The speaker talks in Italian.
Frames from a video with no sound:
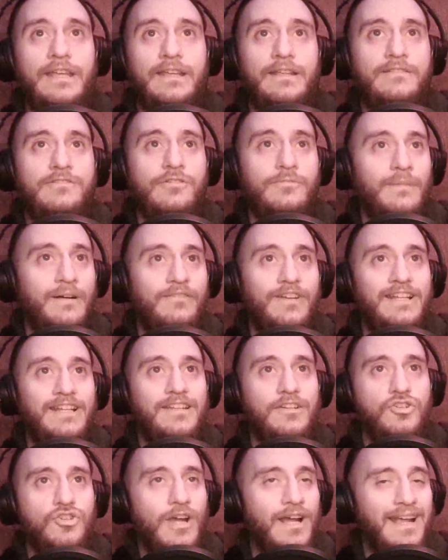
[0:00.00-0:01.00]
insomma,
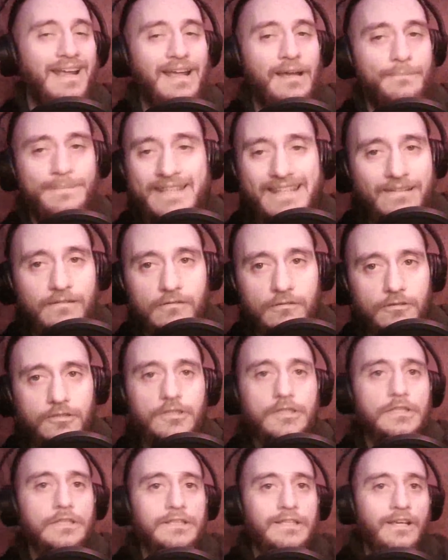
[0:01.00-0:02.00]
avrete già capito
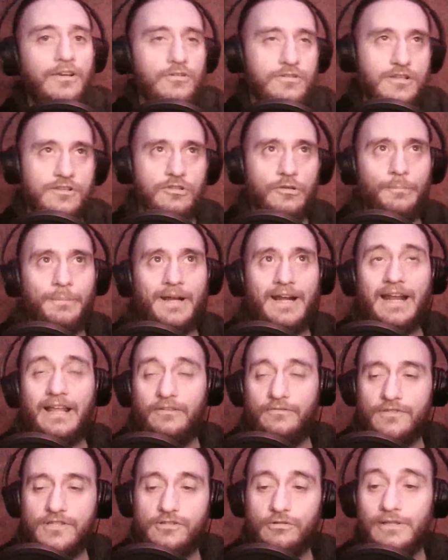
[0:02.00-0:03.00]
di cosa sto
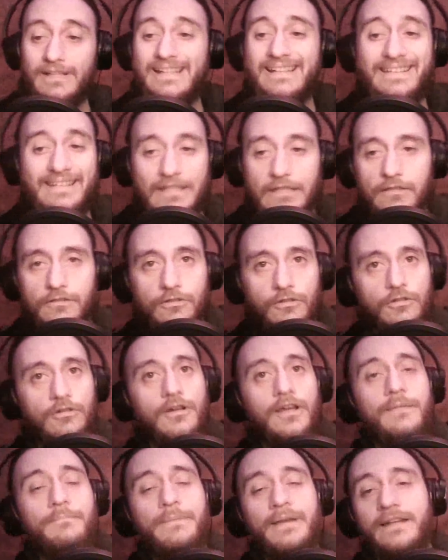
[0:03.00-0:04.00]
parlando, visto il
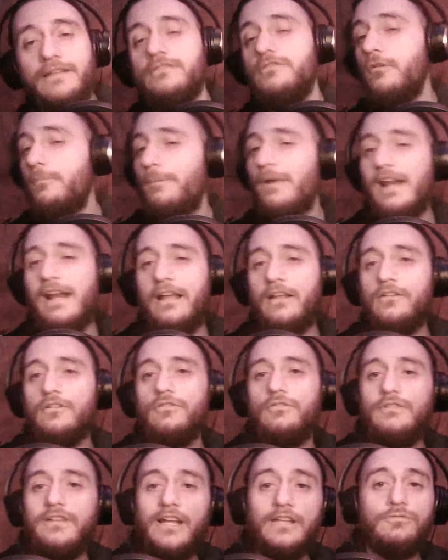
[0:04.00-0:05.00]
titolo, ebbene, sto
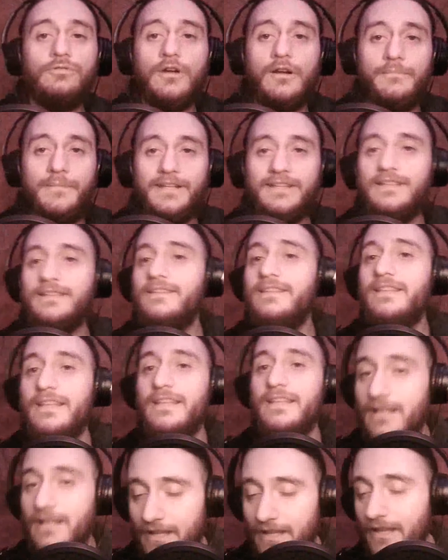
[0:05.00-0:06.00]
parlando naturalmente di
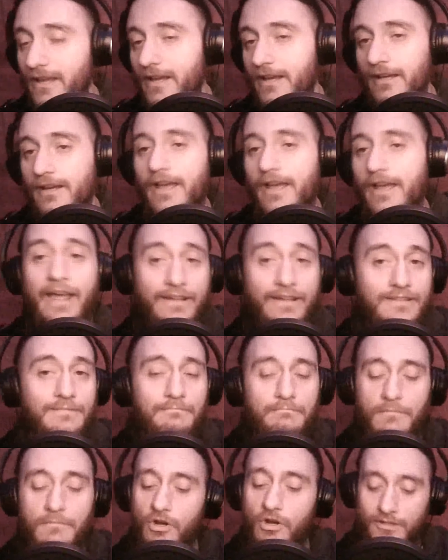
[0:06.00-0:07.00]
Rick and
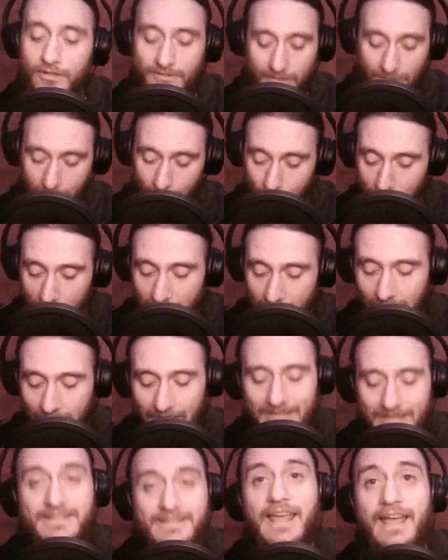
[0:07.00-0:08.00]
Morty.
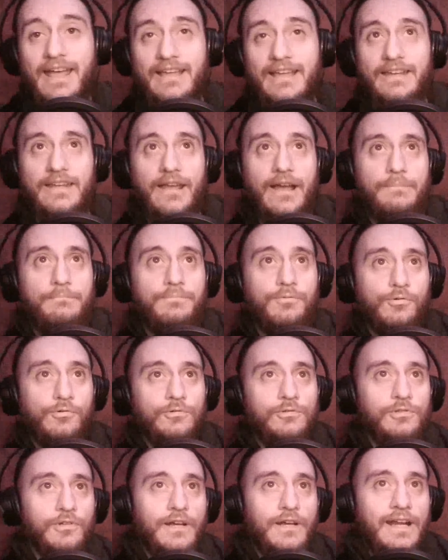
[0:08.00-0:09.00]
La serie,
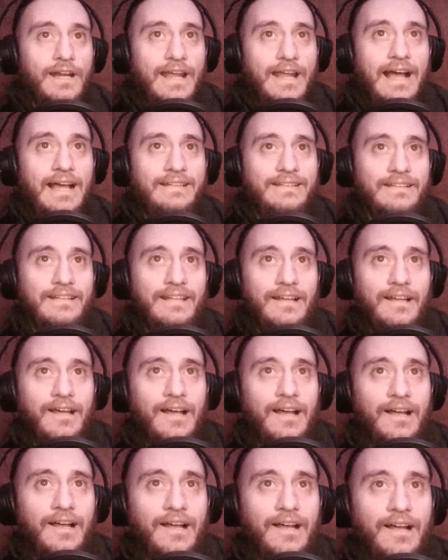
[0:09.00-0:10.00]
appunto, creata
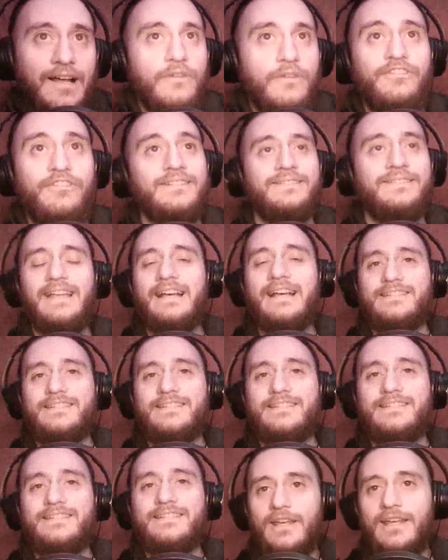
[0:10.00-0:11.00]
da due
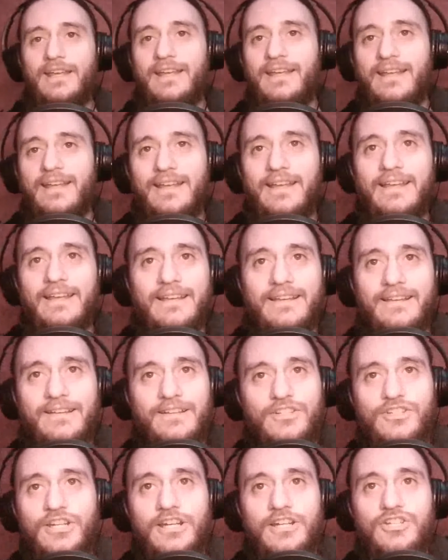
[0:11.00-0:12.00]
fantastici
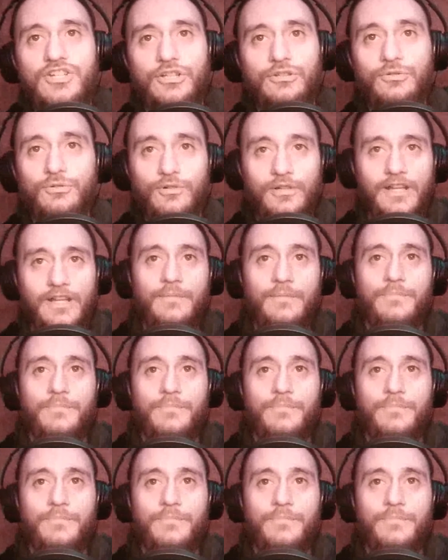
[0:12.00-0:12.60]
sceneggiatori,